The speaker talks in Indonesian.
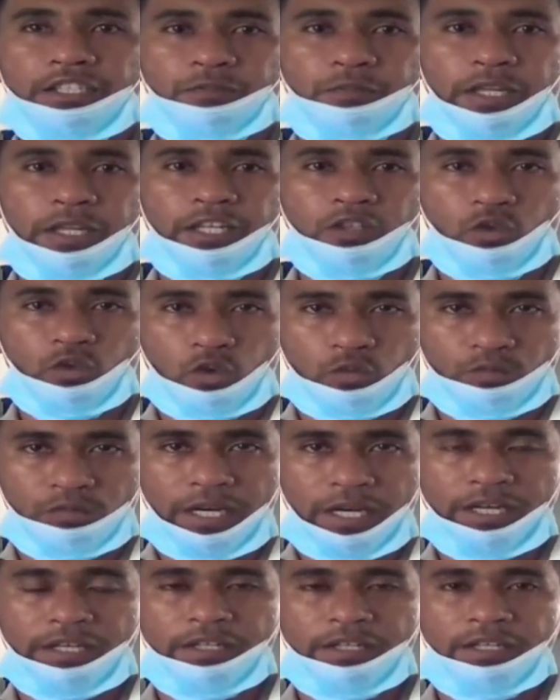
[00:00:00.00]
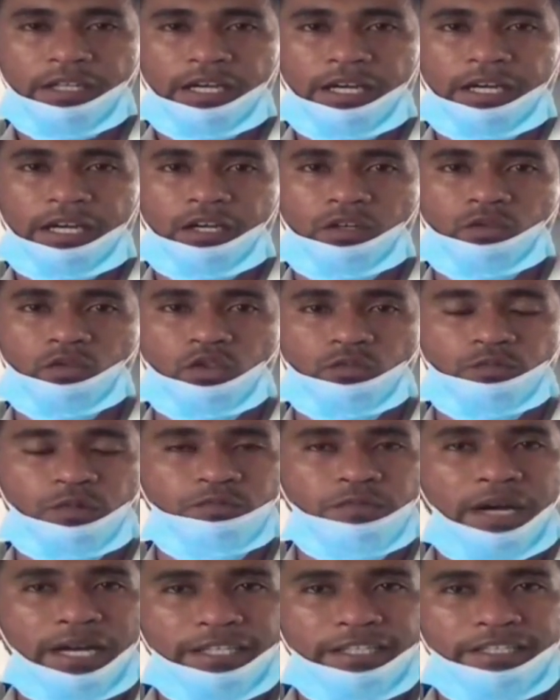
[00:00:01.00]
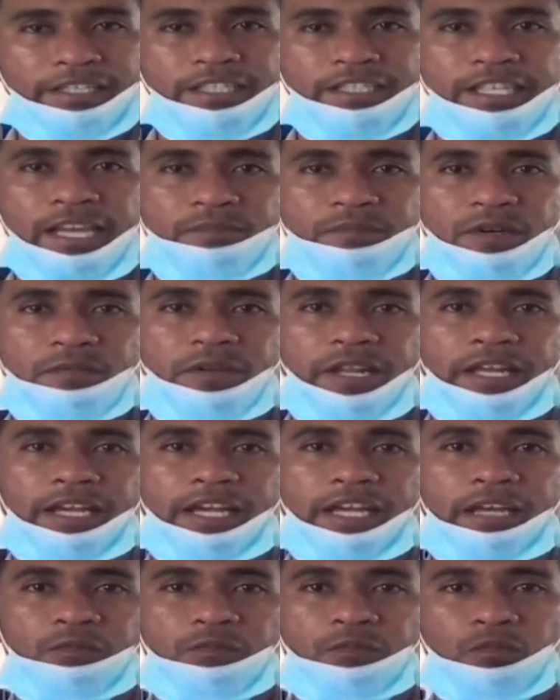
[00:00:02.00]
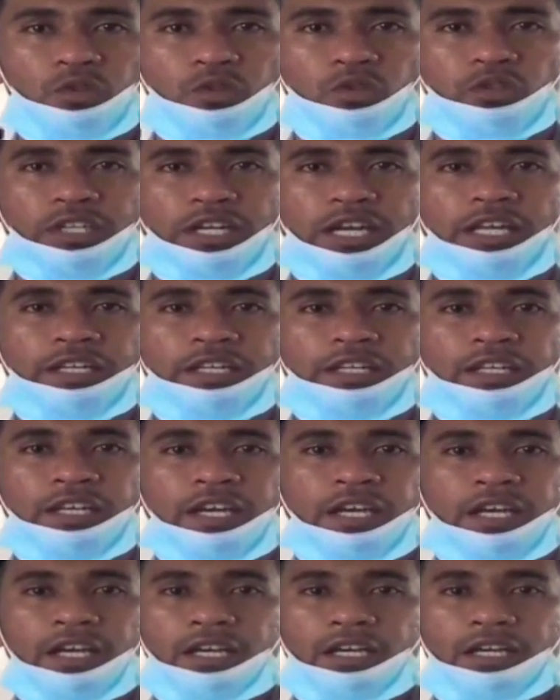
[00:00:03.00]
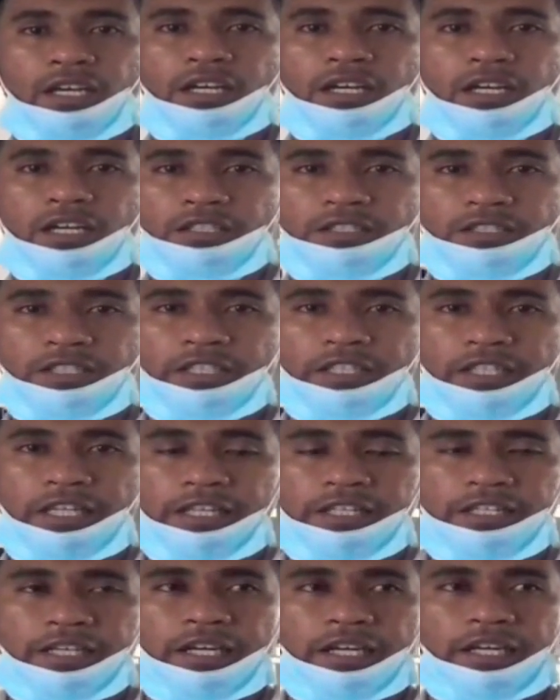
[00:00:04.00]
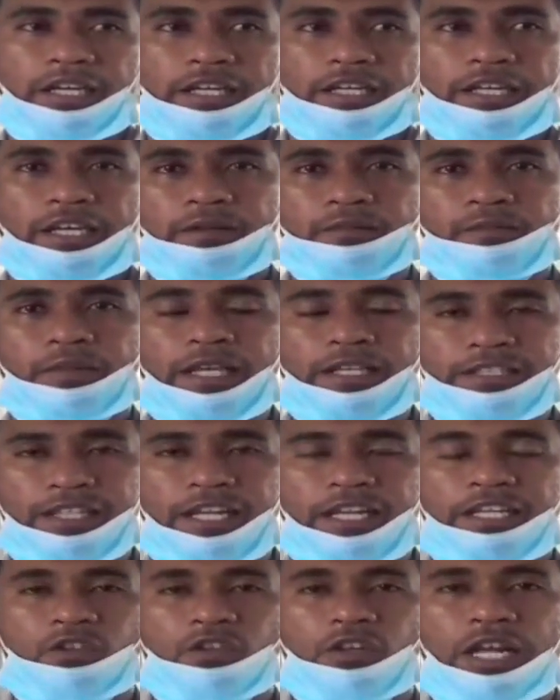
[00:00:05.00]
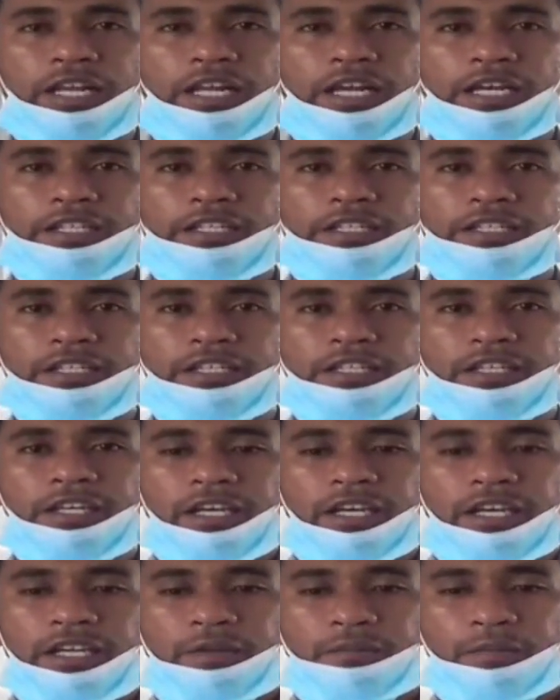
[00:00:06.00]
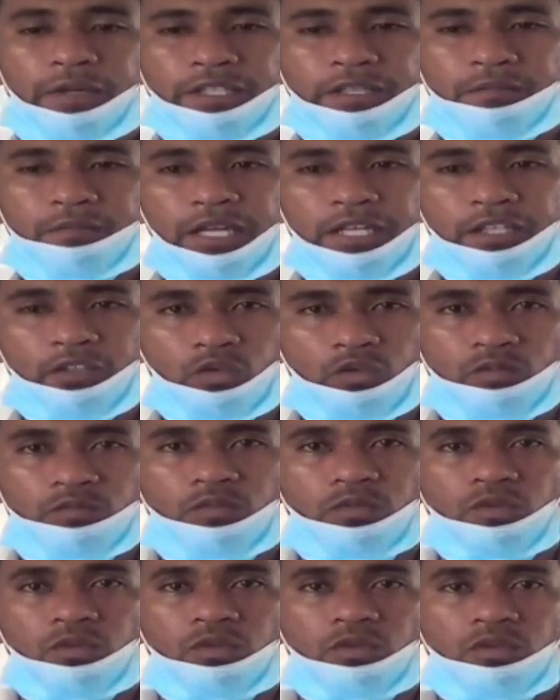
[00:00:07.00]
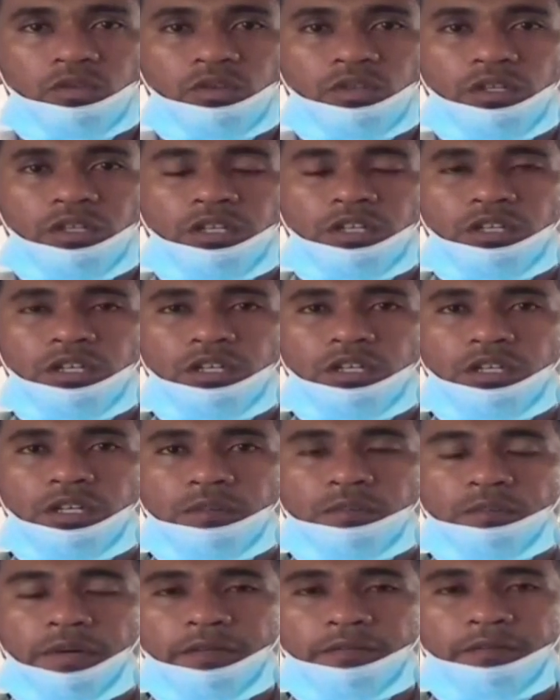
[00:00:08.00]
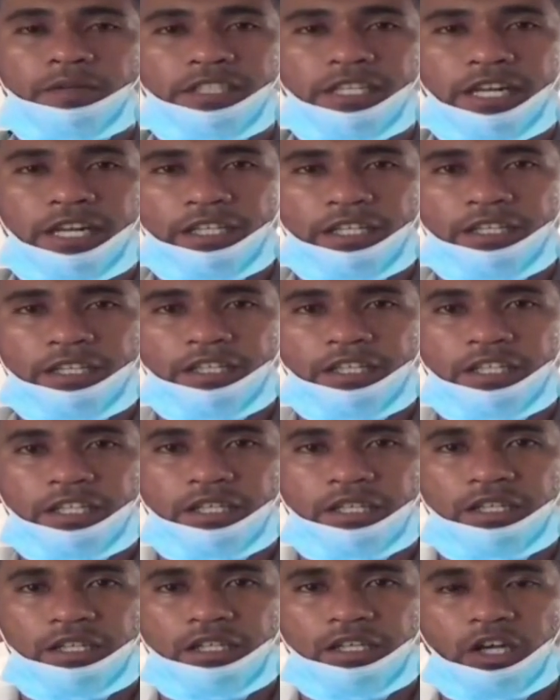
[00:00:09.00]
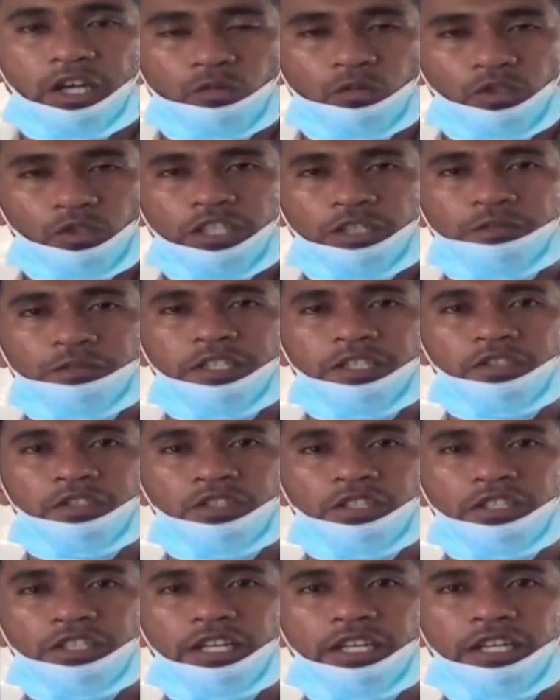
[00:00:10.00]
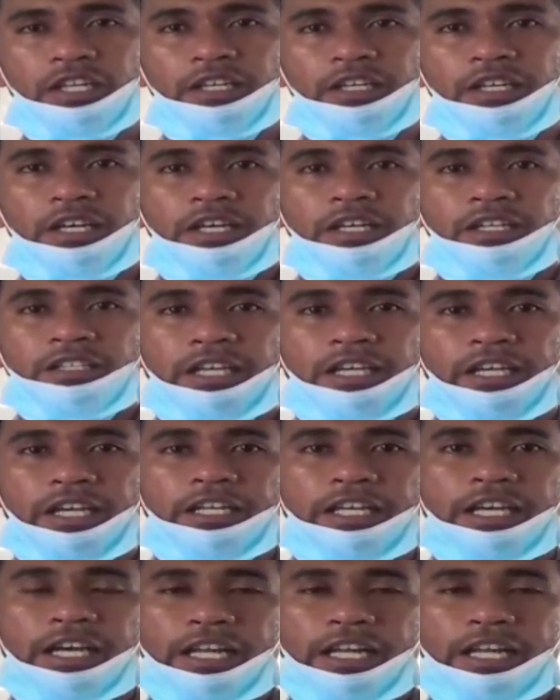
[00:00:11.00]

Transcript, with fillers: spirit kurban untuk membagi sesama mereka yang membutuhkan eh, setidaknya dengan pelaksanaan Idul Adha ini dapat kembali tumbuh eh, bagi masyarakat eh, kaum muslimin itu sendiri sehingga